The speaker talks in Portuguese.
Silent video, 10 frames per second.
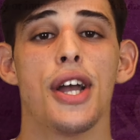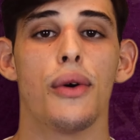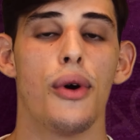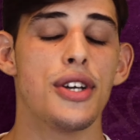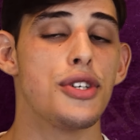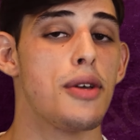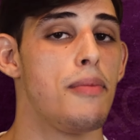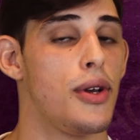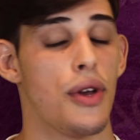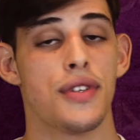agosto de
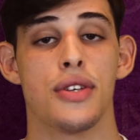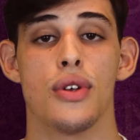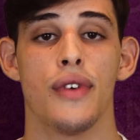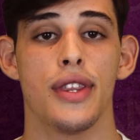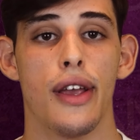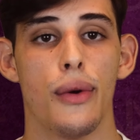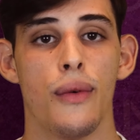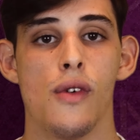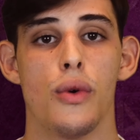1991,